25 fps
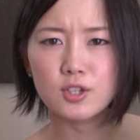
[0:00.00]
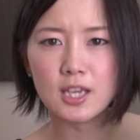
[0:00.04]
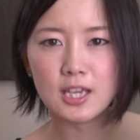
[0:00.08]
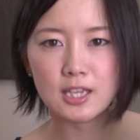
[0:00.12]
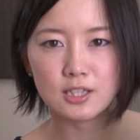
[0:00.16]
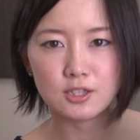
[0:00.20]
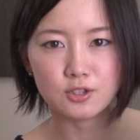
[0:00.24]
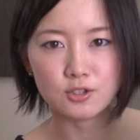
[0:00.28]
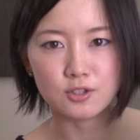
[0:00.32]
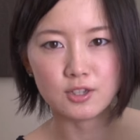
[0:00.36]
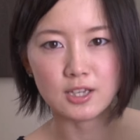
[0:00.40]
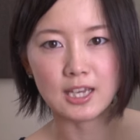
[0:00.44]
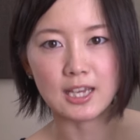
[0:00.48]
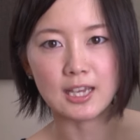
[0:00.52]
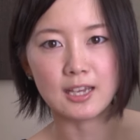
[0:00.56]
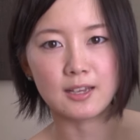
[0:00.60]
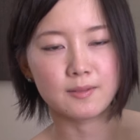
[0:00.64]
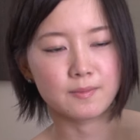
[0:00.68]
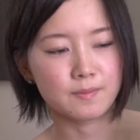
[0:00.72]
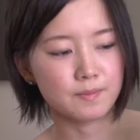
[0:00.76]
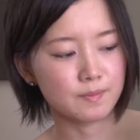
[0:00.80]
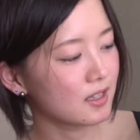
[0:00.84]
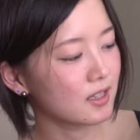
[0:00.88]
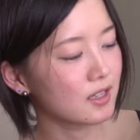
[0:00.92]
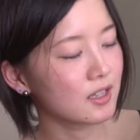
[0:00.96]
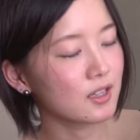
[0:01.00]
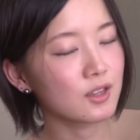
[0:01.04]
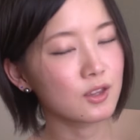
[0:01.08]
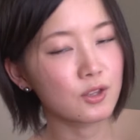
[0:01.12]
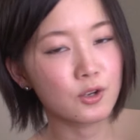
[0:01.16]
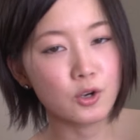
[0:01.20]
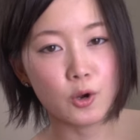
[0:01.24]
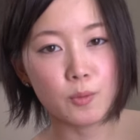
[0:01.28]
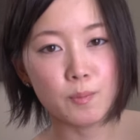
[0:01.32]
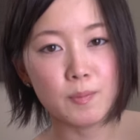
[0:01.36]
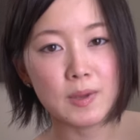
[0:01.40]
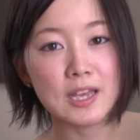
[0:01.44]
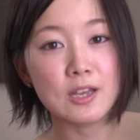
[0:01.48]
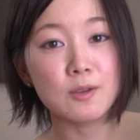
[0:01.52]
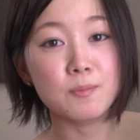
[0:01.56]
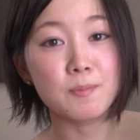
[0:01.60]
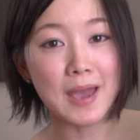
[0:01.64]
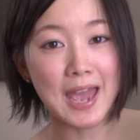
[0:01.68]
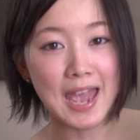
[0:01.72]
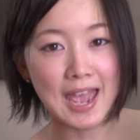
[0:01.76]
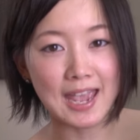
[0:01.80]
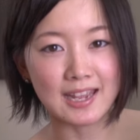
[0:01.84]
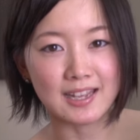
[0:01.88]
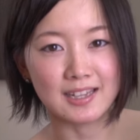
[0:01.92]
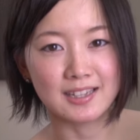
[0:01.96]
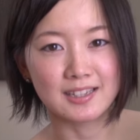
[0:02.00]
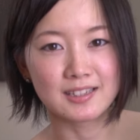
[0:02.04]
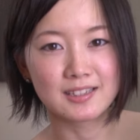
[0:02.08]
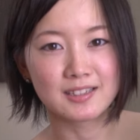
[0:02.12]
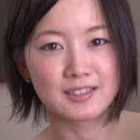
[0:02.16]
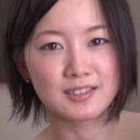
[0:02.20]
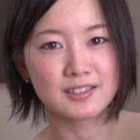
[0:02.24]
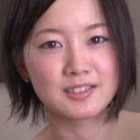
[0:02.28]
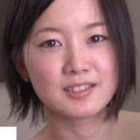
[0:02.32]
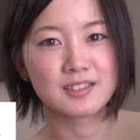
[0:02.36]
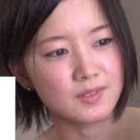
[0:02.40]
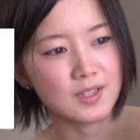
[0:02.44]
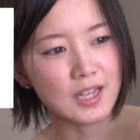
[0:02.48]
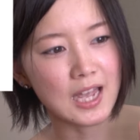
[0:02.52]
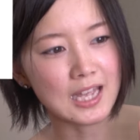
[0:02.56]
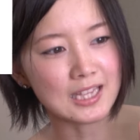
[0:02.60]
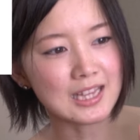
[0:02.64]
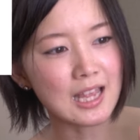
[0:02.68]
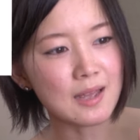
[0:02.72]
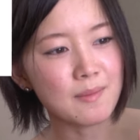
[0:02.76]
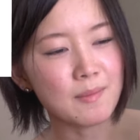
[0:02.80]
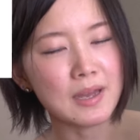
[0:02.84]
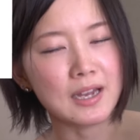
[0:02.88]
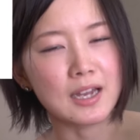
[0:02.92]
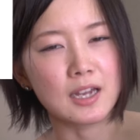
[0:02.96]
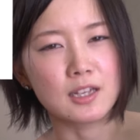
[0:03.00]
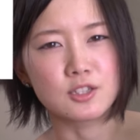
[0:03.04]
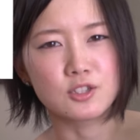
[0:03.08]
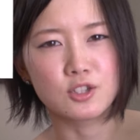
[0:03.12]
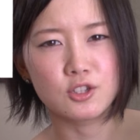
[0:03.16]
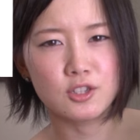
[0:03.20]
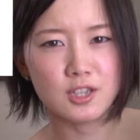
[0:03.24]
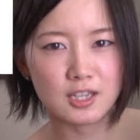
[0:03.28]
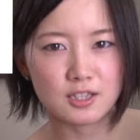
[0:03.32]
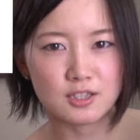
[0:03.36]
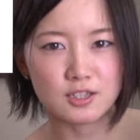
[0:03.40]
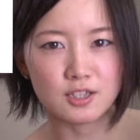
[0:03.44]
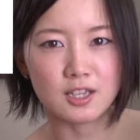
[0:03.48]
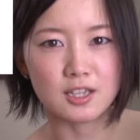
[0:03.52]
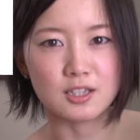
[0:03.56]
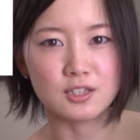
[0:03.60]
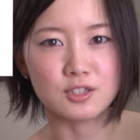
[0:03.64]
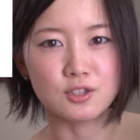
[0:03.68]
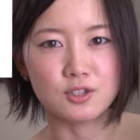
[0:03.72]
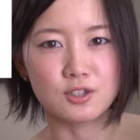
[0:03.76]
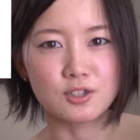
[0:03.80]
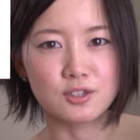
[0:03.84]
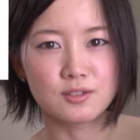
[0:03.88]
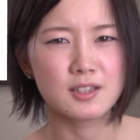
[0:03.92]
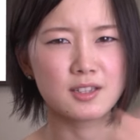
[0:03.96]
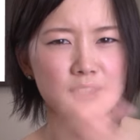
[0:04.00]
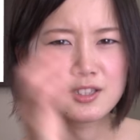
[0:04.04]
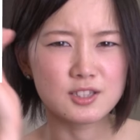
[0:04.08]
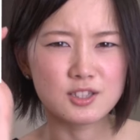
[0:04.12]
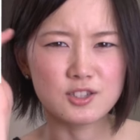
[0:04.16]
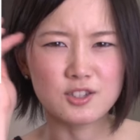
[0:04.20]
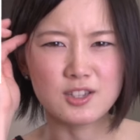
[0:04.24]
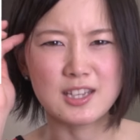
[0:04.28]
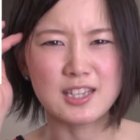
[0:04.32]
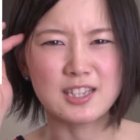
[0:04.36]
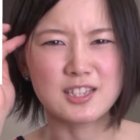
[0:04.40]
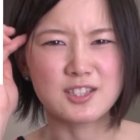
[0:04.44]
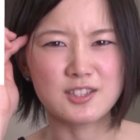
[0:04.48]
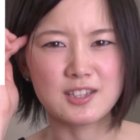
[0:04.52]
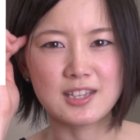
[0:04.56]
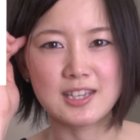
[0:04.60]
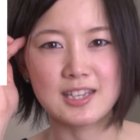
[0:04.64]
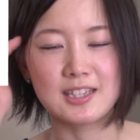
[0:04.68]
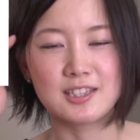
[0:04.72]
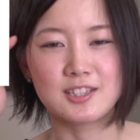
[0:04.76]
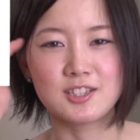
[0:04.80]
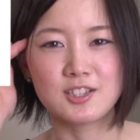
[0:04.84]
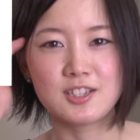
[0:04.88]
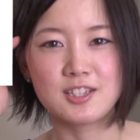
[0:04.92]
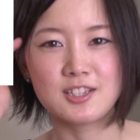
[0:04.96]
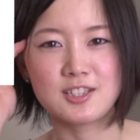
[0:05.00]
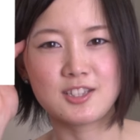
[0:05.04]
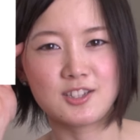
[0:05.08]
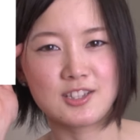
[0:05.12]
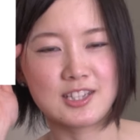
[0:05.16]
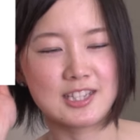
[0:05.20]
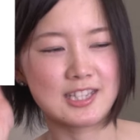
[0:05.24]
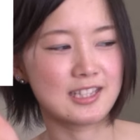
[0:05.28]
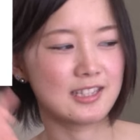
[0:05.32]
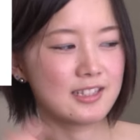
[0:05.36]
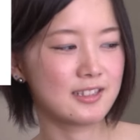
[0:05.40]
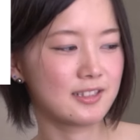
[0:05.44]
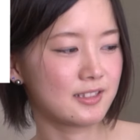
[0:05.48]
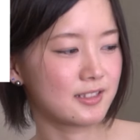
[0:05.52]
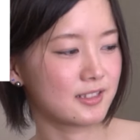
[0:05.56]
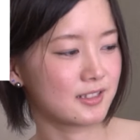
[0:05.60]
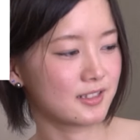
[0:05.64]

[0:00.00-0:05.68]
キズキ。フロービングペイン。頭がズキズキする。ズキズキ、ズキズキ。